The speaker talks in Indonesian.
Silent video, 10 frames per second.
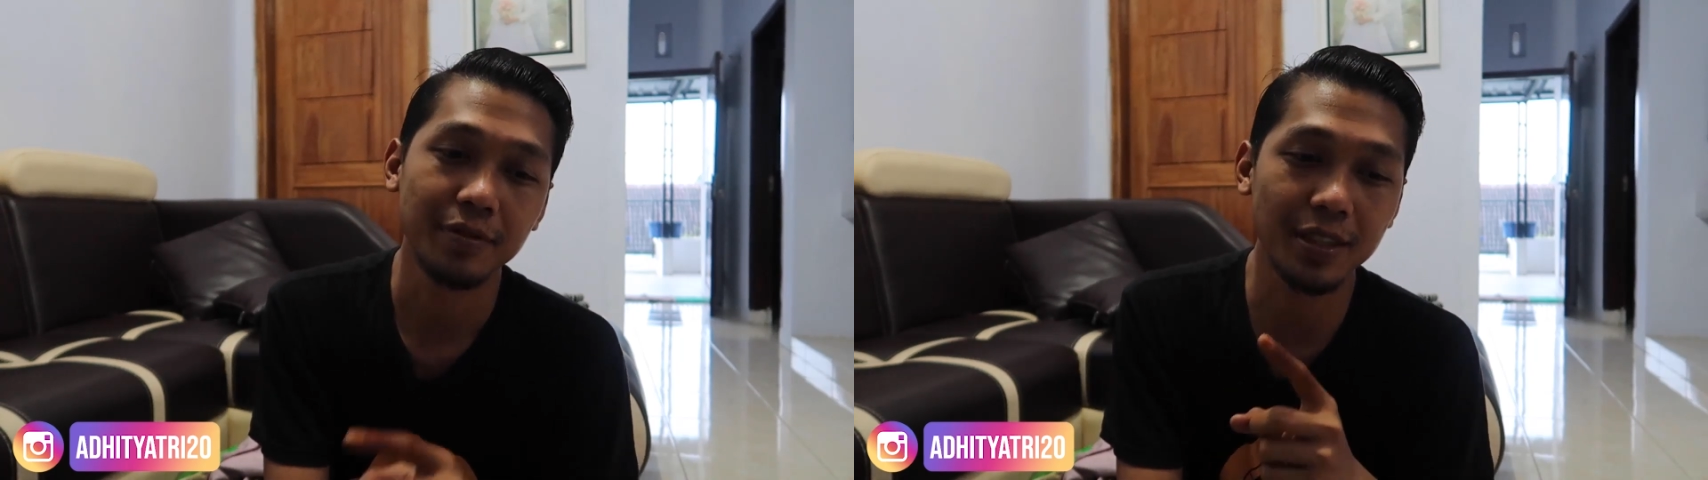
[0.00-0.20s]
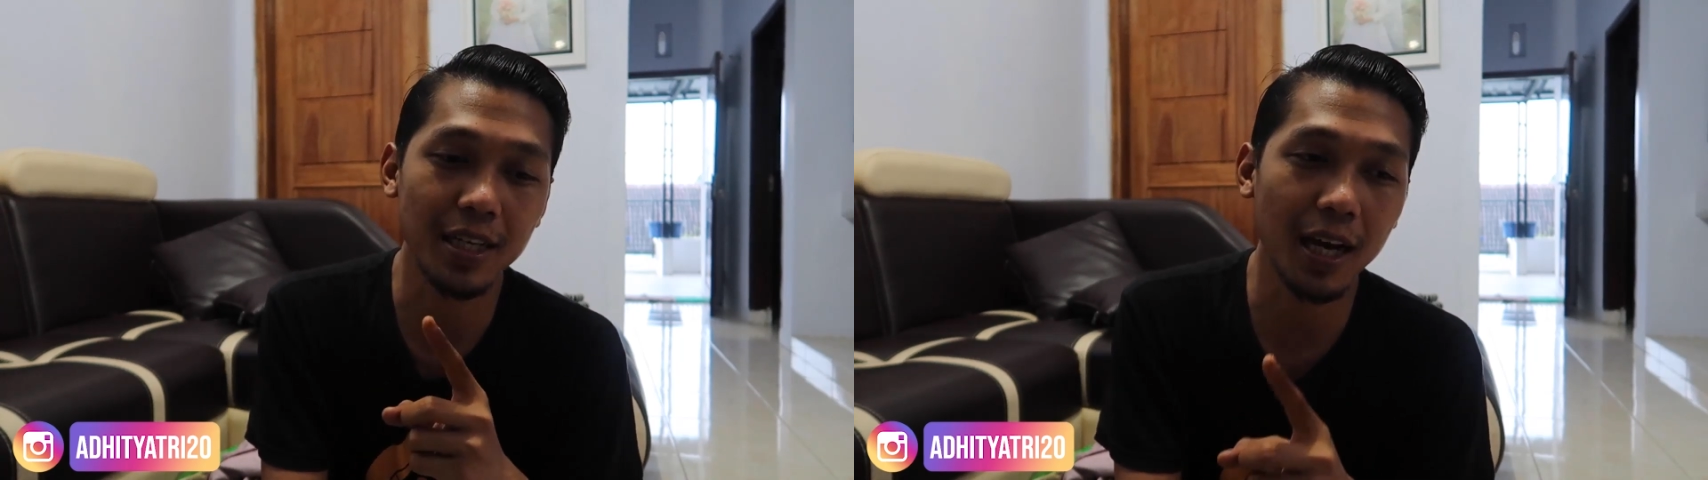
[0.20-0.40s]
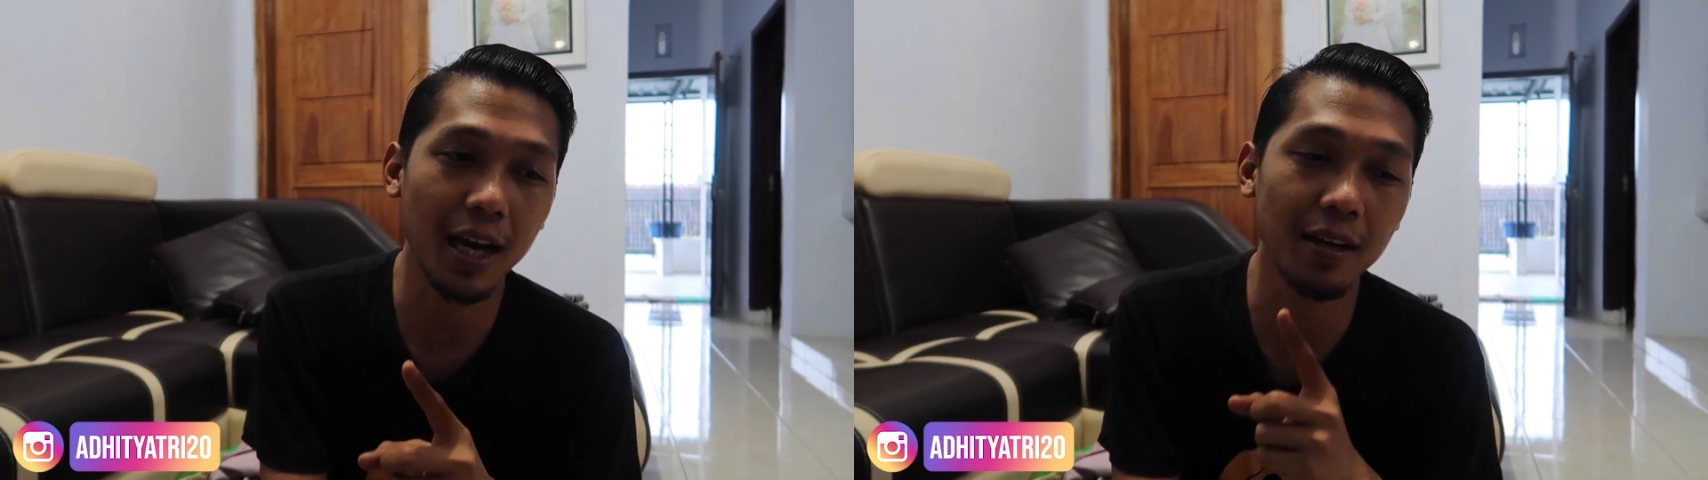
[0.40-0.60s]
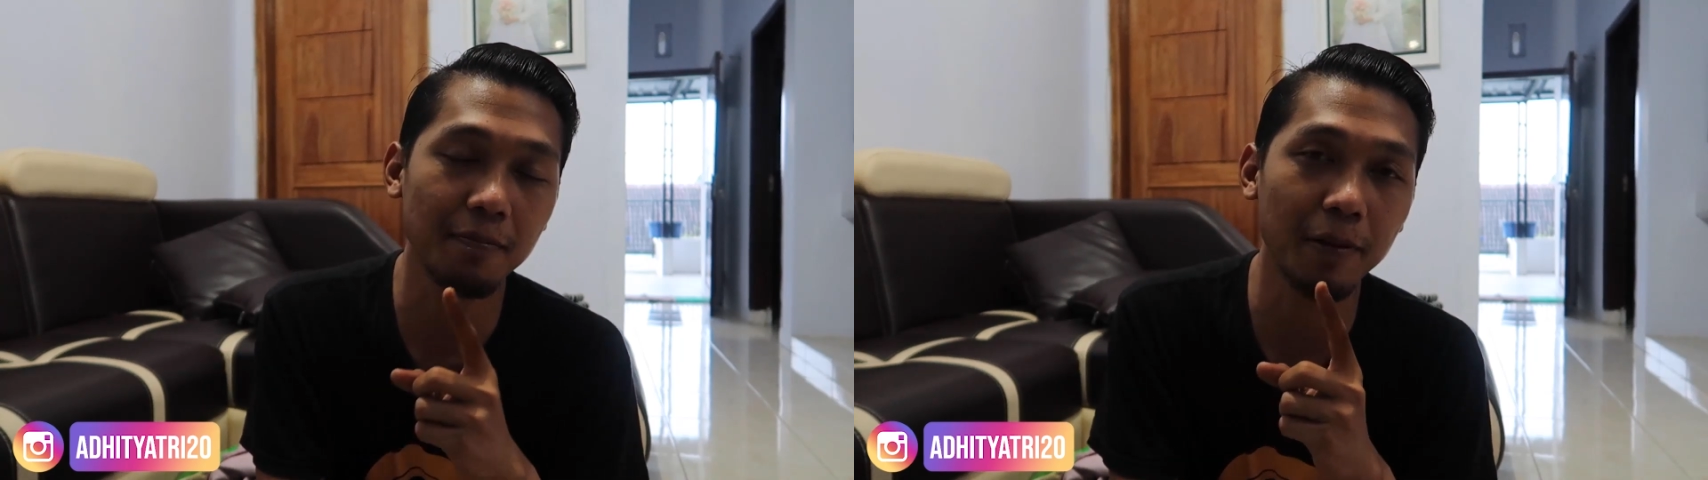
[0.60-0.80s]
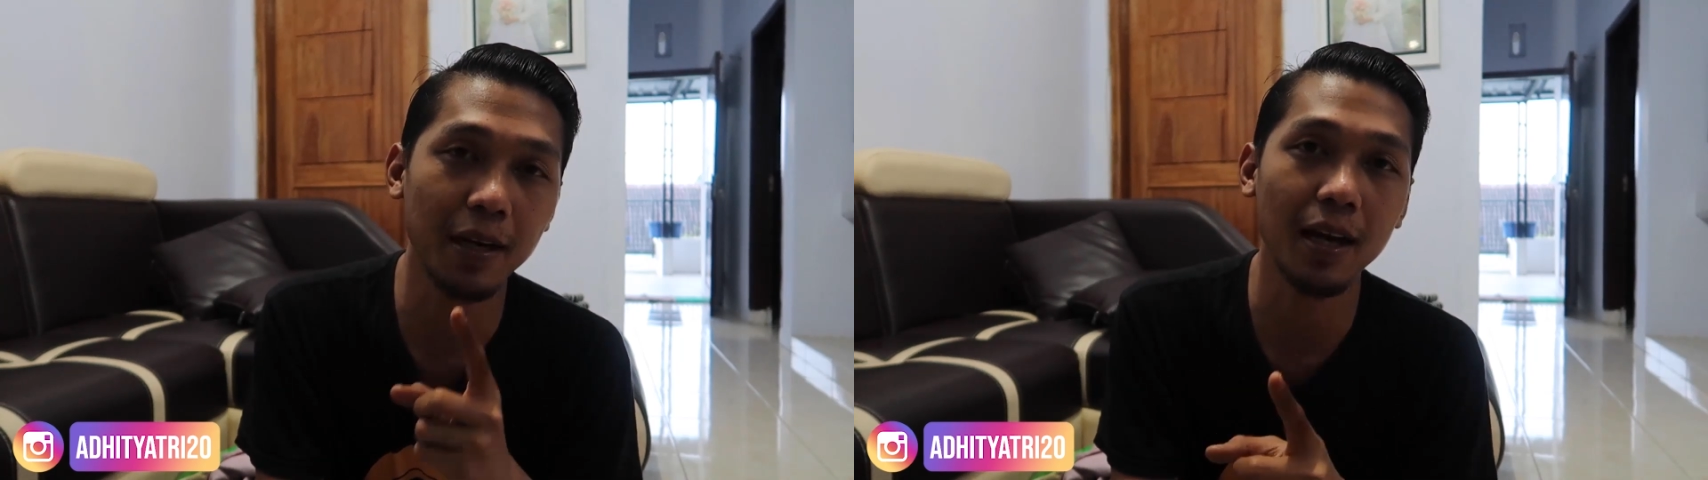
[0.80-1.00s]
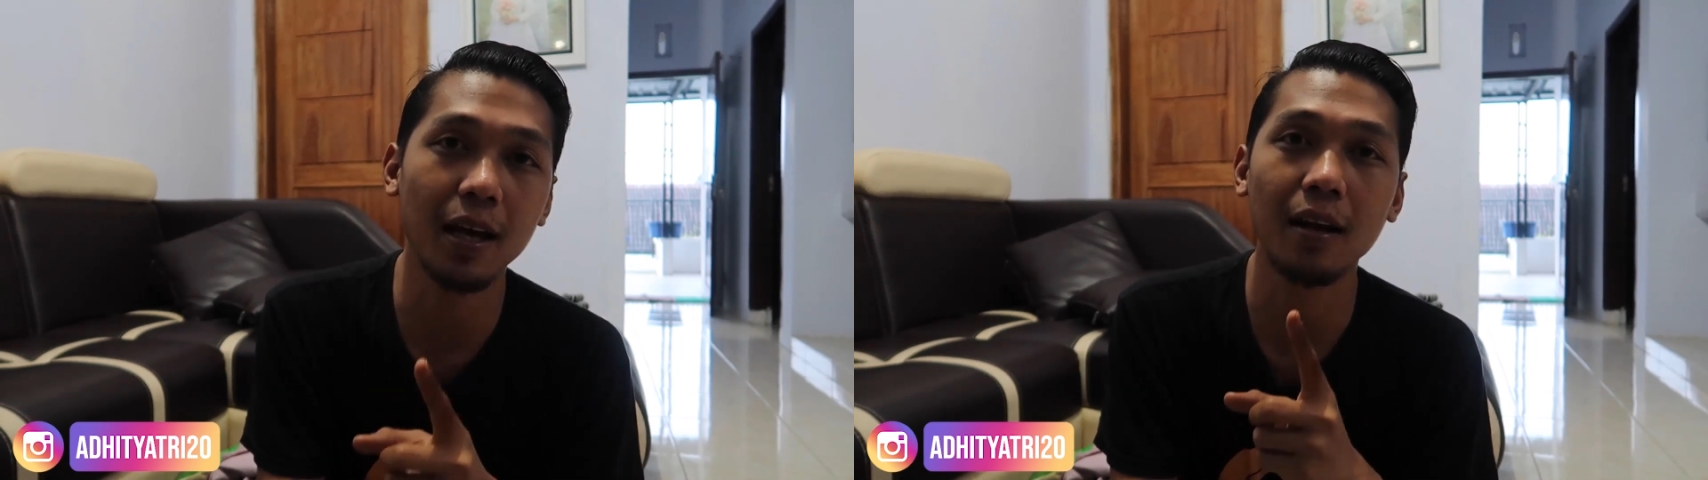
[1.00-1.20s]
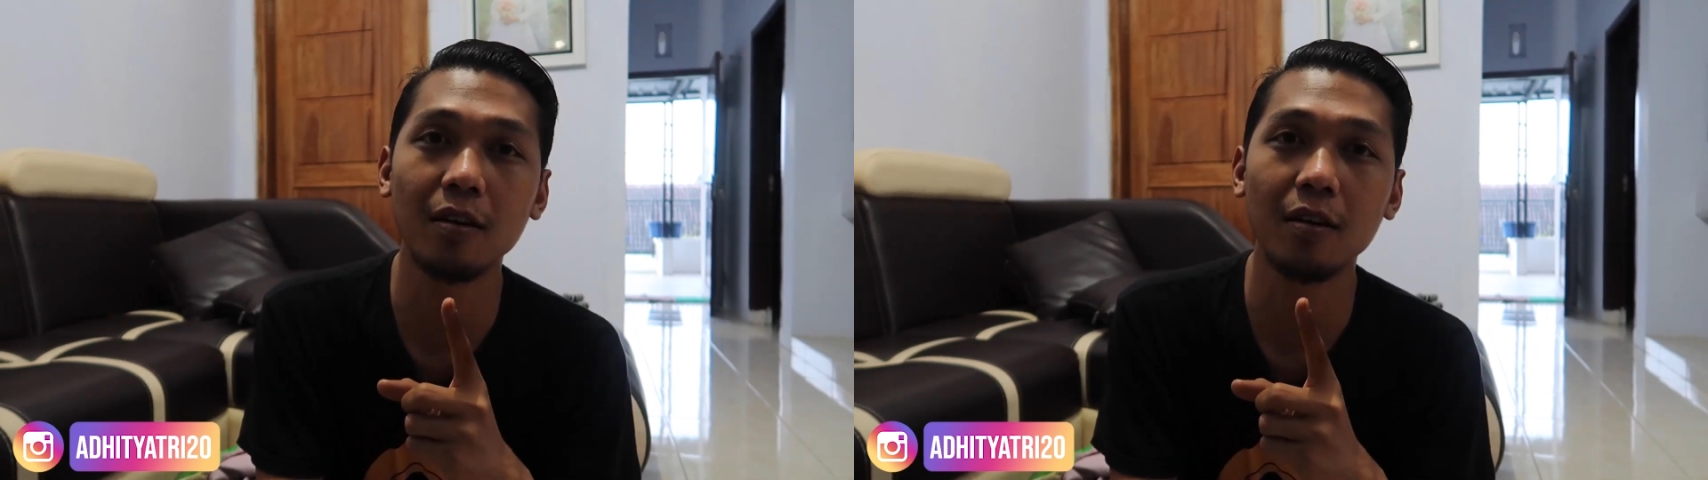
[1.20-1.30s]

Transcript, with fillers: jangan pernah